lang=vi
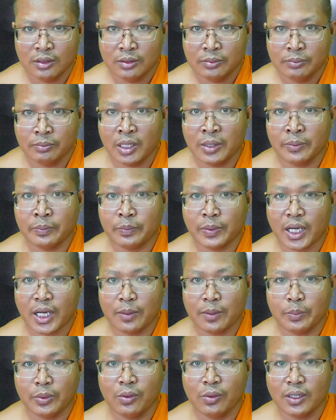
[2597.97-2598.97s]
mình pra
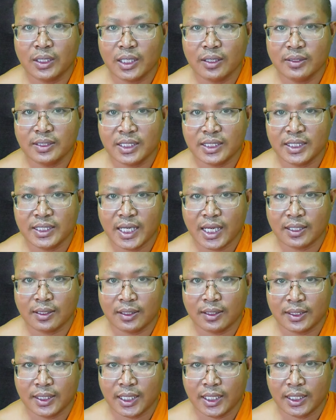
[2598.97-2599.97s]
pro tao chỉ giang là
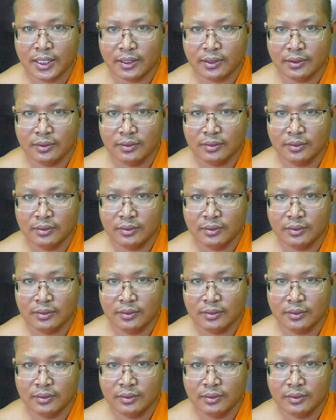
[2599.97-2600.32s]
tây